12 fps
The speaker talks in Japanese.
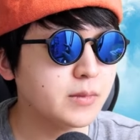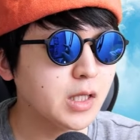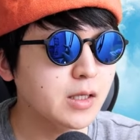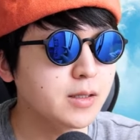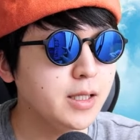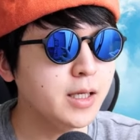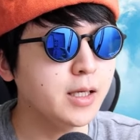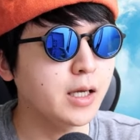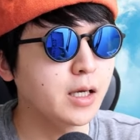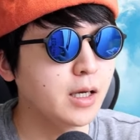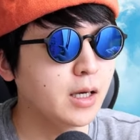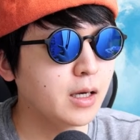で
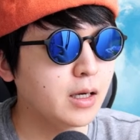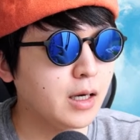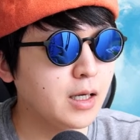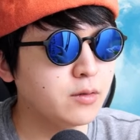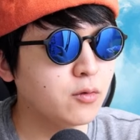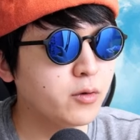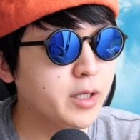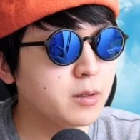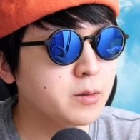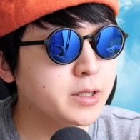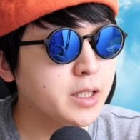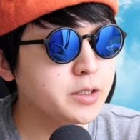あと親
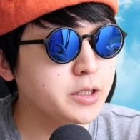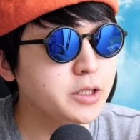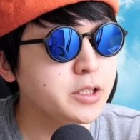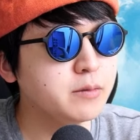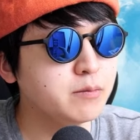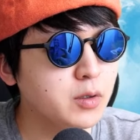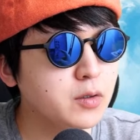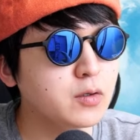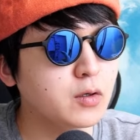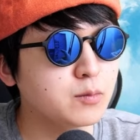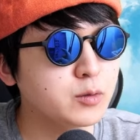御さん自身も